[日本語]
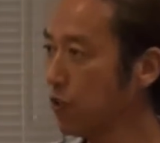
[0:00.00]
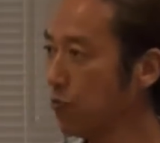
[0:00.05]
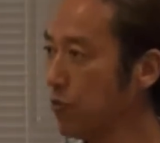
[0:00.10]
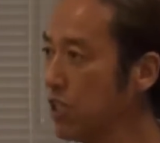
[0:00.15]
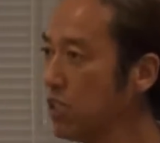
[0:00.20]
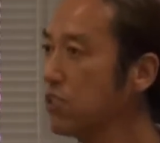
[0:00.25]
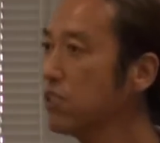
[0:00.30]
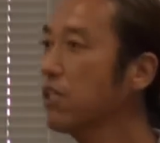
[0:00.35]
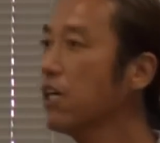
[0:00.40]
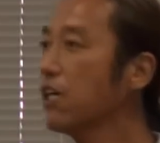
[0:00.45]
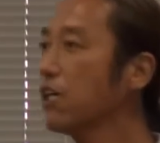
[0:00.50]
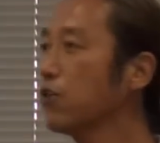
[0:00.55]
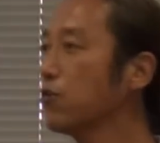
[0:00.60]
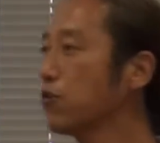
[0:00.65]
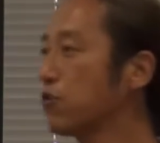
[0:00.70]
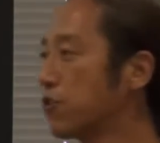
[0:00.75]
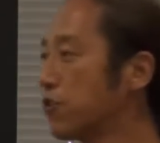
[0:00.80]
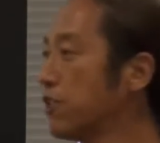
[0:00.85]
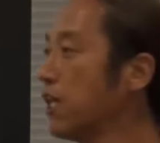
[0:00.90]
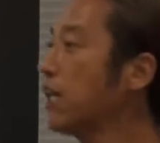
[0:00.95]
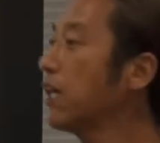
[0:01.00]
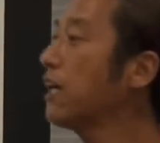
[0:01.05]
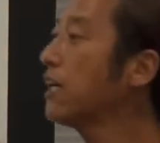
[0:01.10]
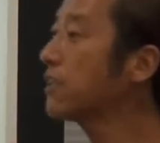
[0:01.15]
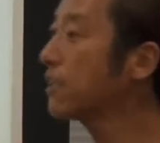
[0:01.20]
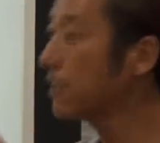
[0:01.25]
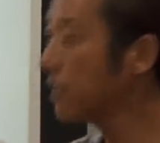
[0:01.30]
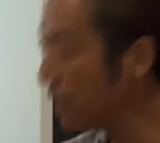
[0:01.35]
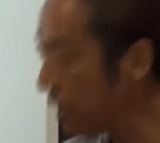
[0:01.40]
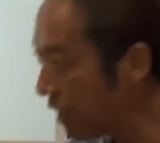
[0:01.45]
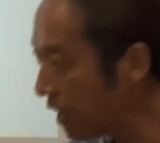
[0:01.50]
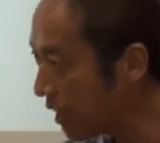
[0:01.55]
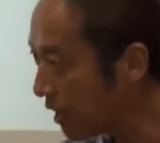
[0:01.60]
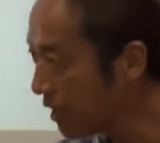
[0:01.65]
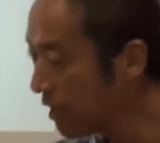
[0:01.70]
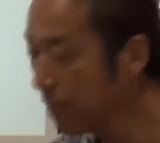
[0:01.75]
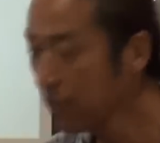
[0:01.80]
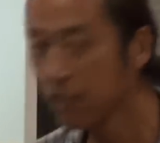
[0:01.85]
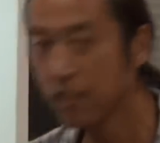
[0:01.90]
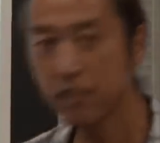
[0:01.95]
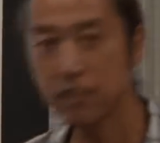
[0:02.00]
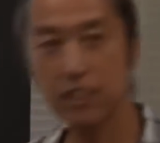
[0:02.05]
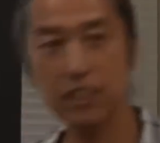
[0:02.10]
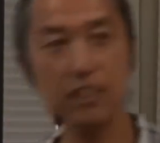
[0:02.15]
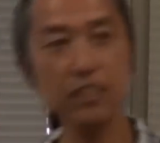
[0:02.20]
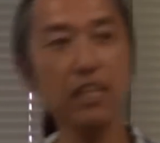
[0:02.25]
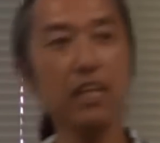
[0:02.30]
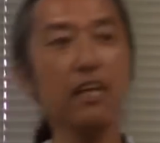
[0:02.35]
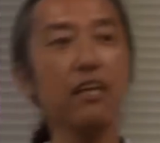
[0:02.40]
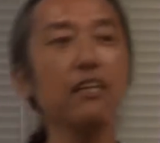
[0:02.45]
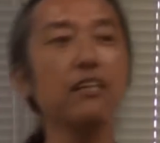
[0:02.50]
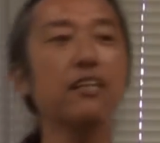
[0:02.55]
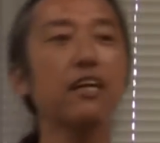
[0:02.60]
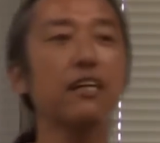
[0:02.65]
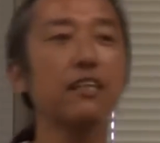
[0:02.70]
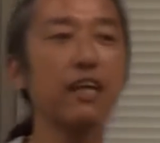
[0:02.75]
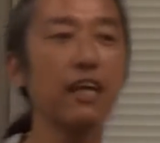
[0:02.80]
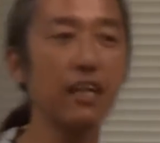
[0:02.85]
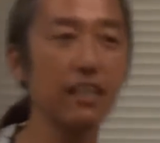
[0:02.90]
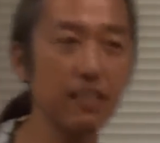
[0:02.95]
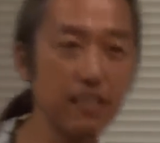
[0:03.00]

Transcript: ん自らとつながって来ていただ